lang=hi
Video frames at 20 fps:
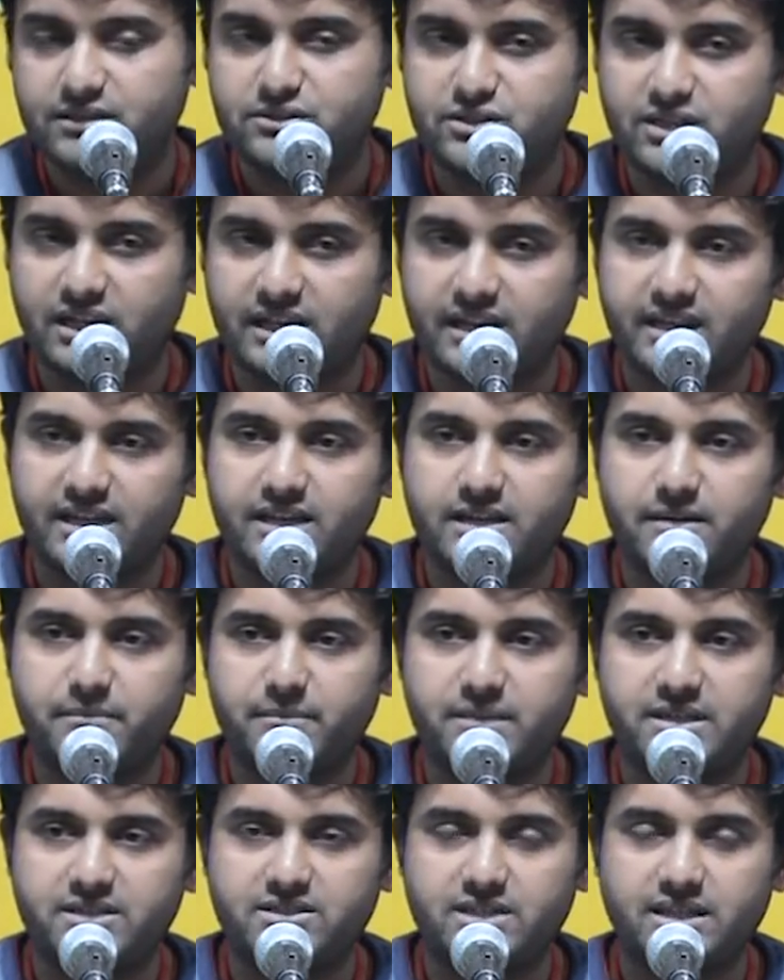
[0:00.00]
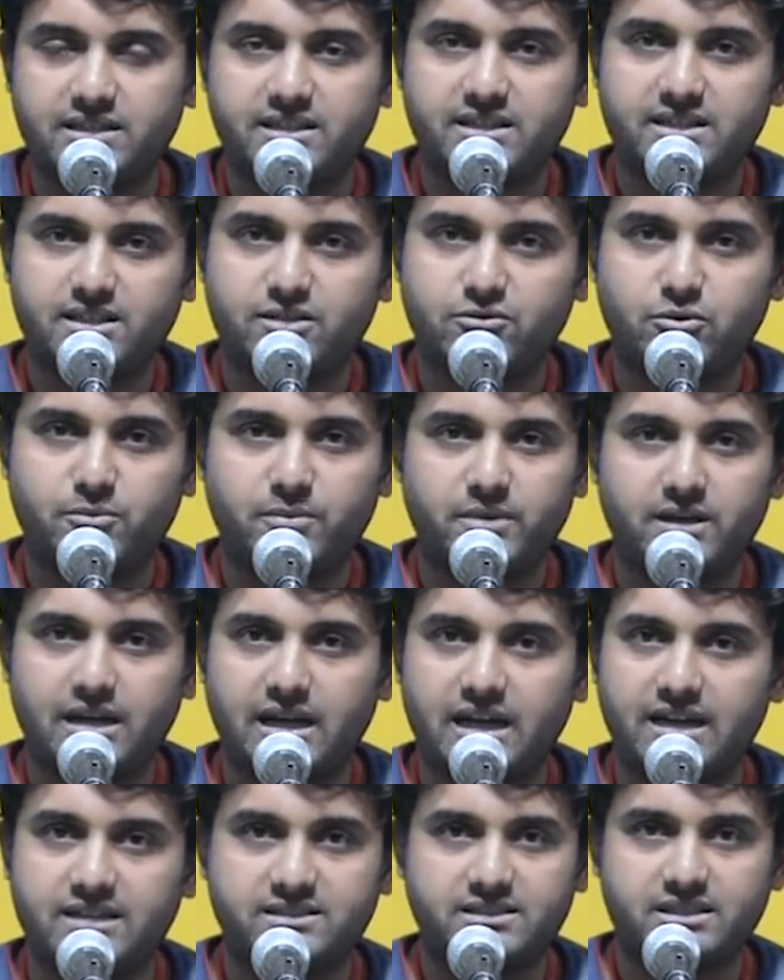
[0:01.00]
जाने कब बीत जाते थे वो पल
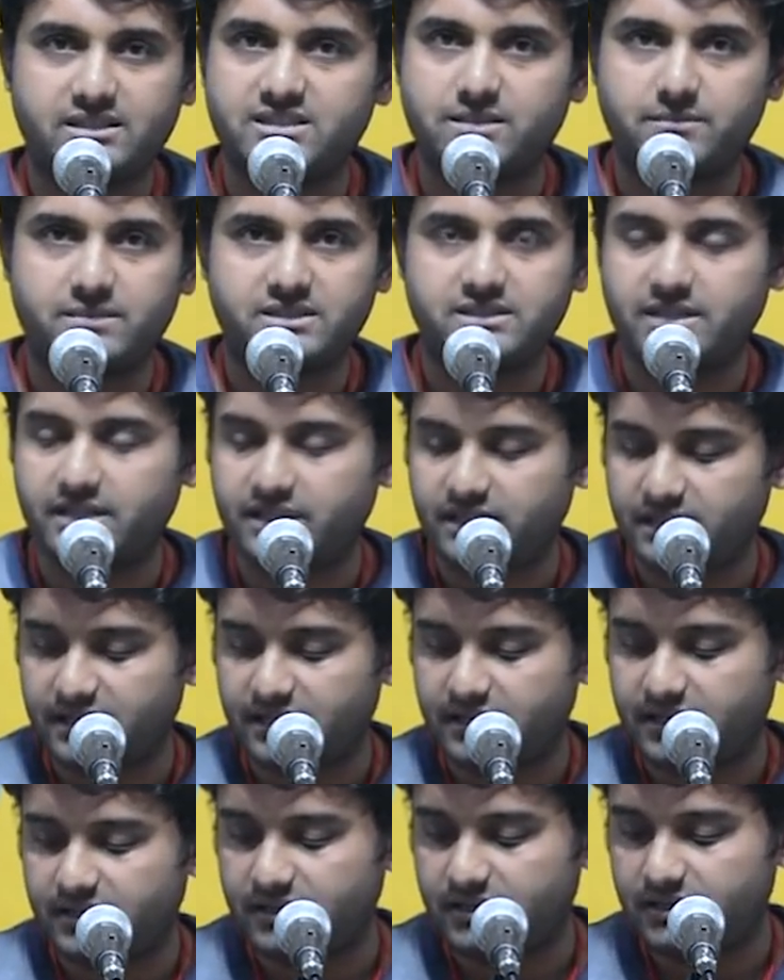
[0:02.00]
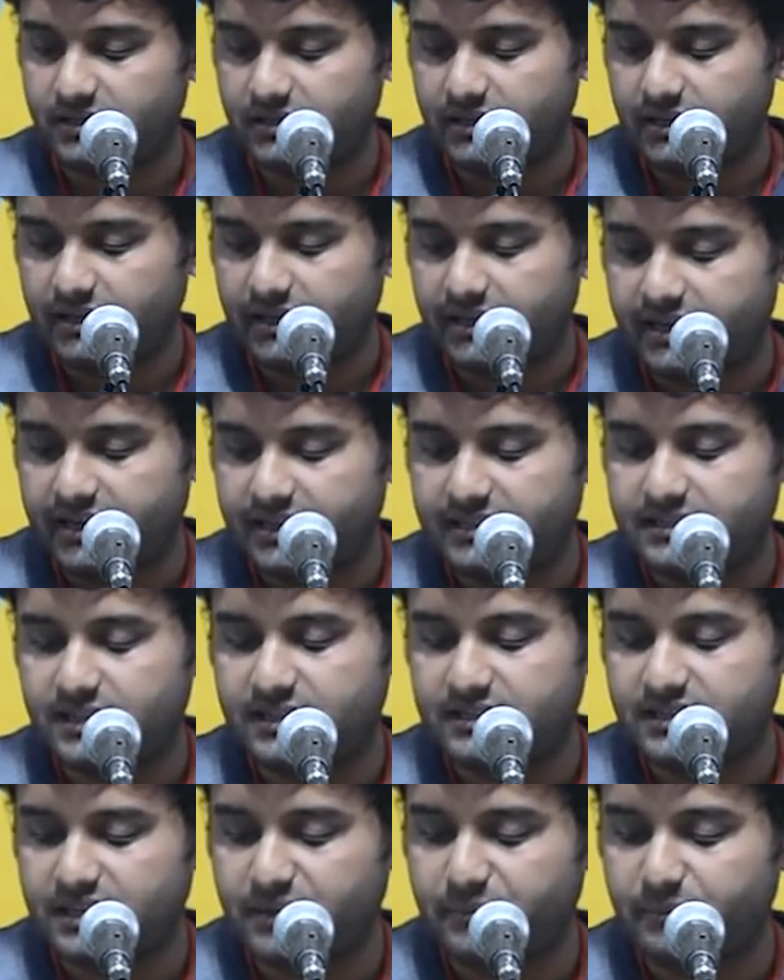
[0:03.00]
आज तक समझ नहीं आया रहता
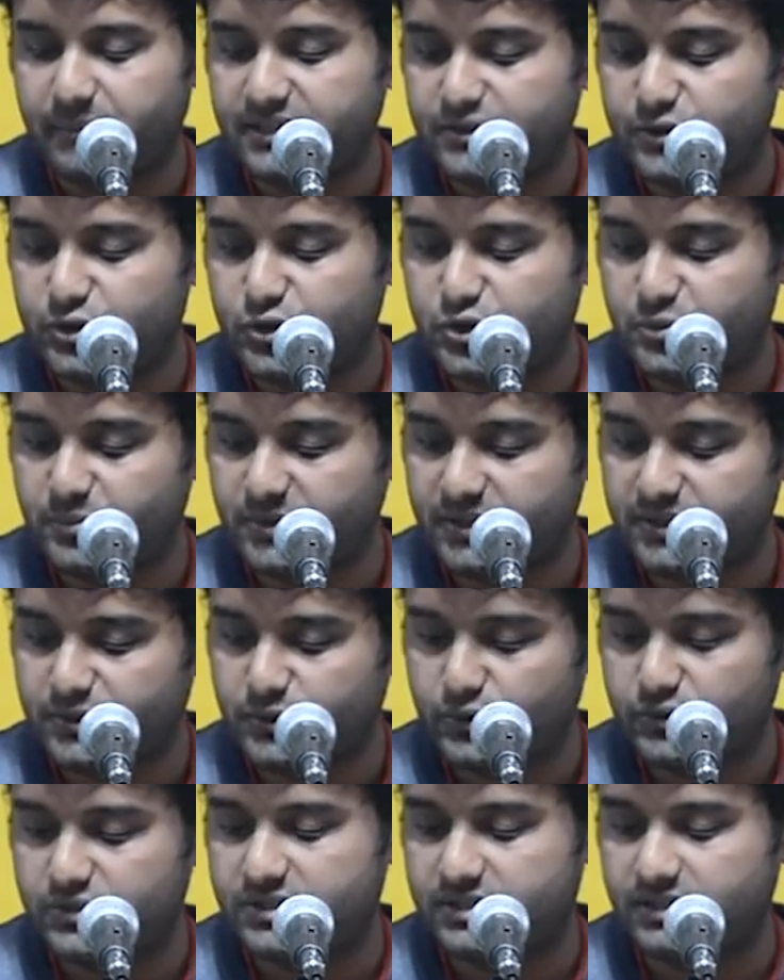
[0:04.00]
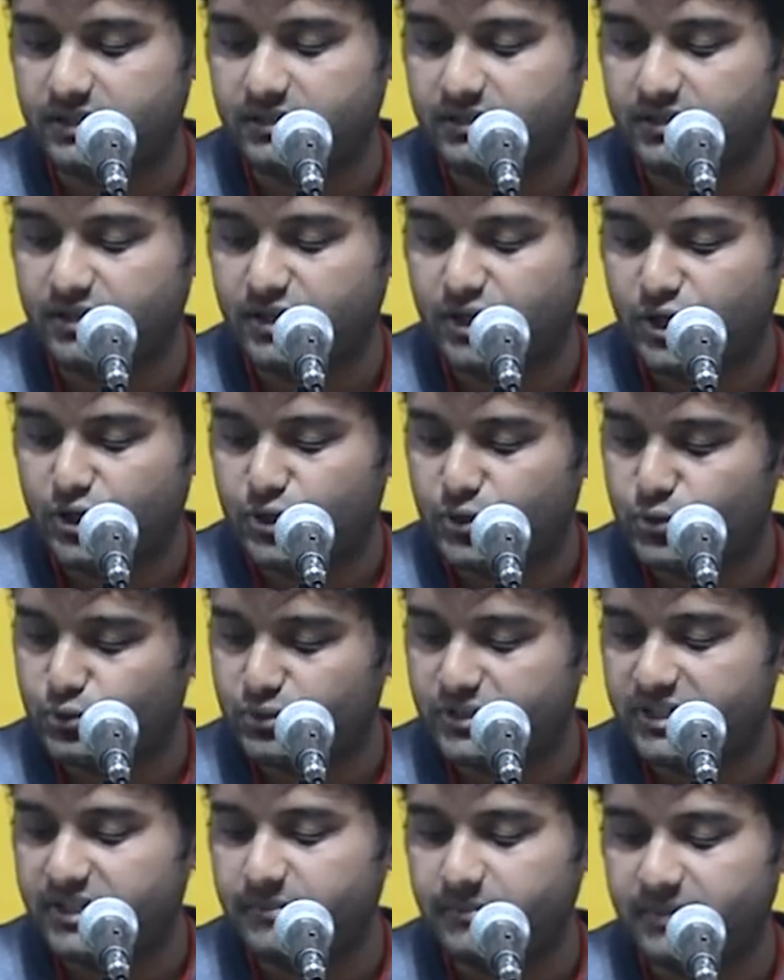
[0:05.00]
था मैं तुझ में तुझ संग तू
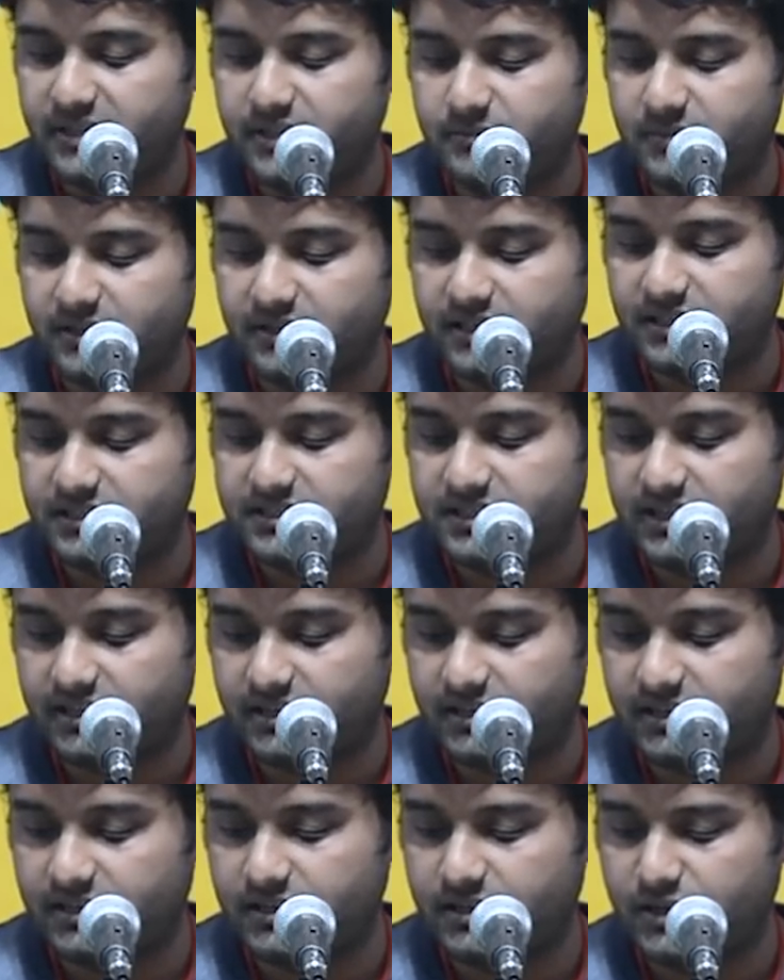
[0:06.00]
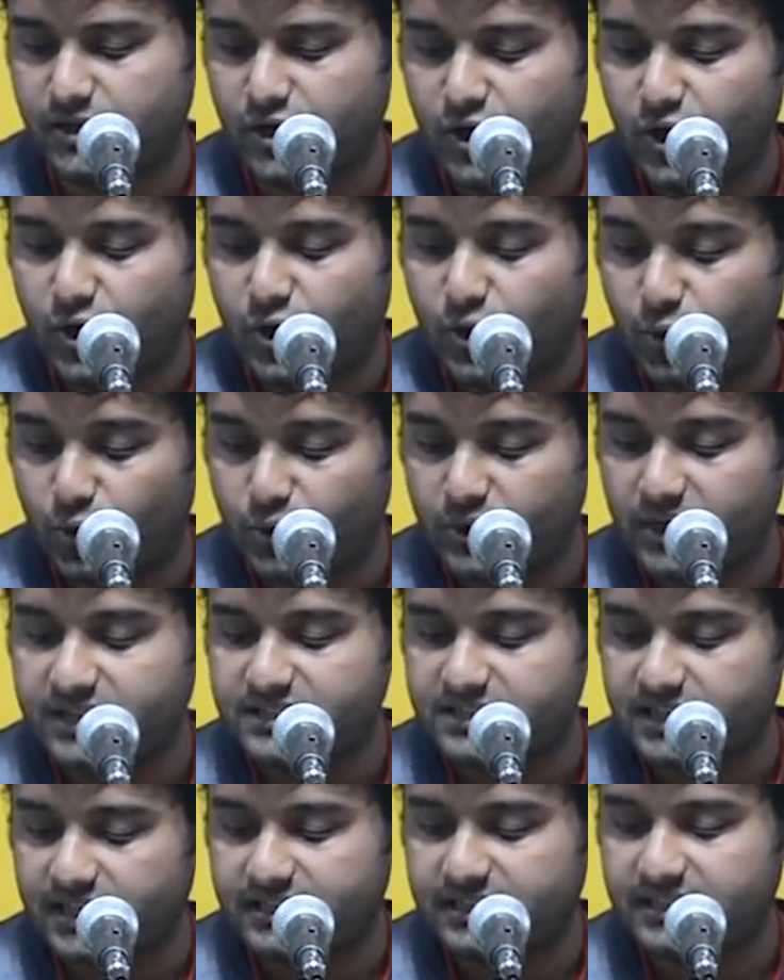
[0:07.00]
थी मेरे मन की छाया होना
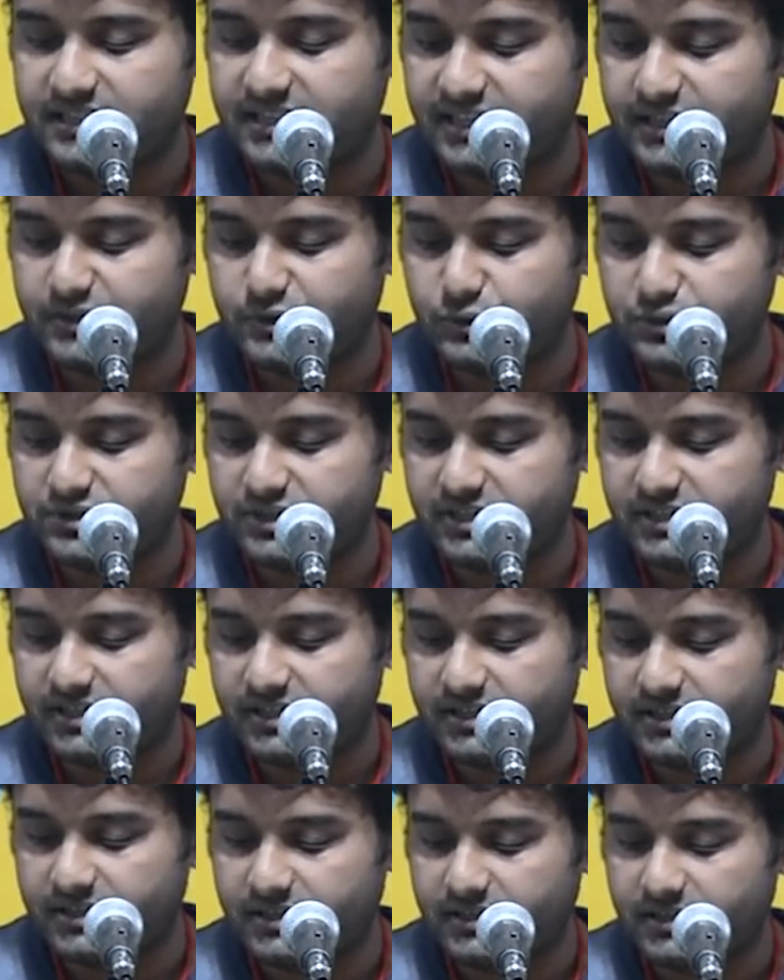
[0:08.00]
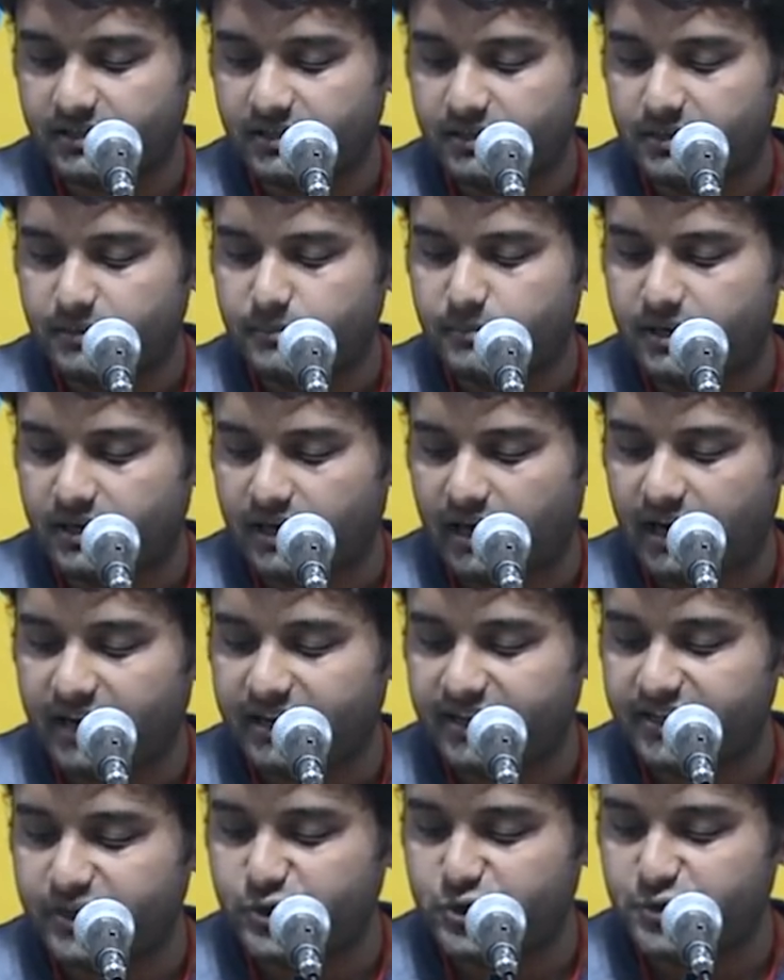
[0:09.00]
चाहते थे एक दूजे के पर आ
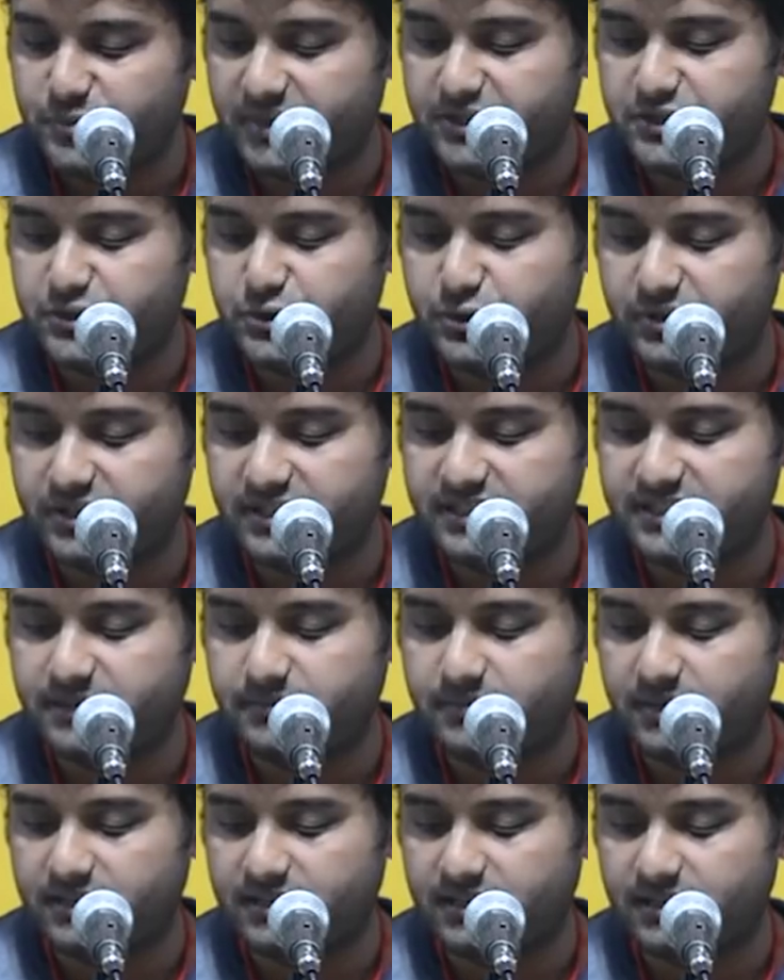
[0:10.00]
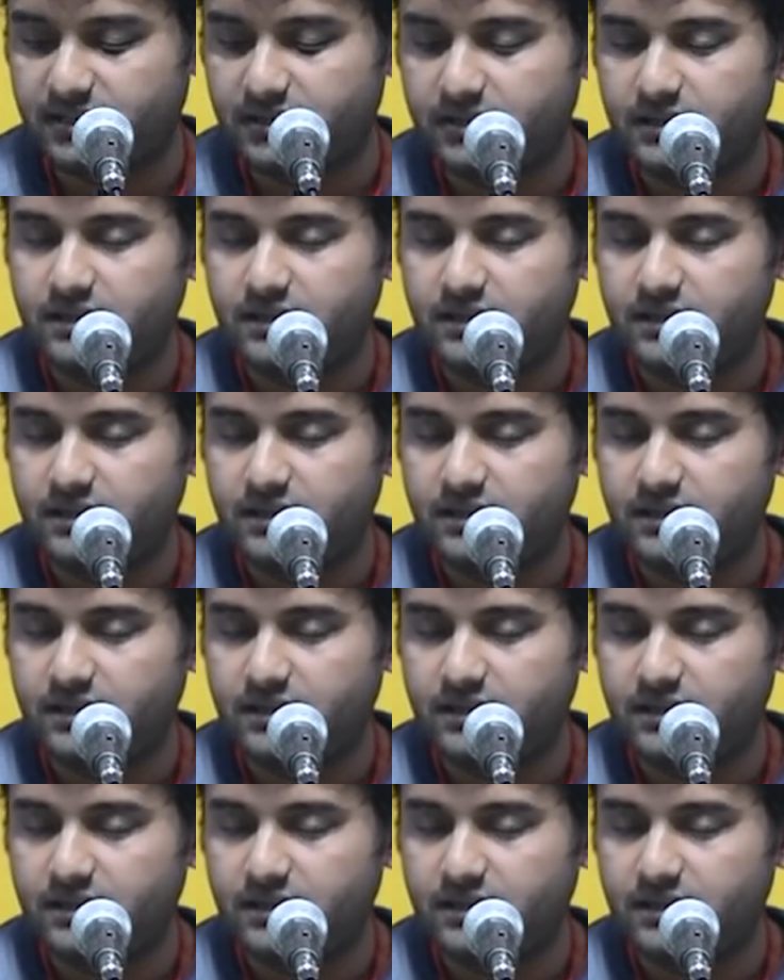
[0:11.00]
गई उसमें एक छोटी सी बाधा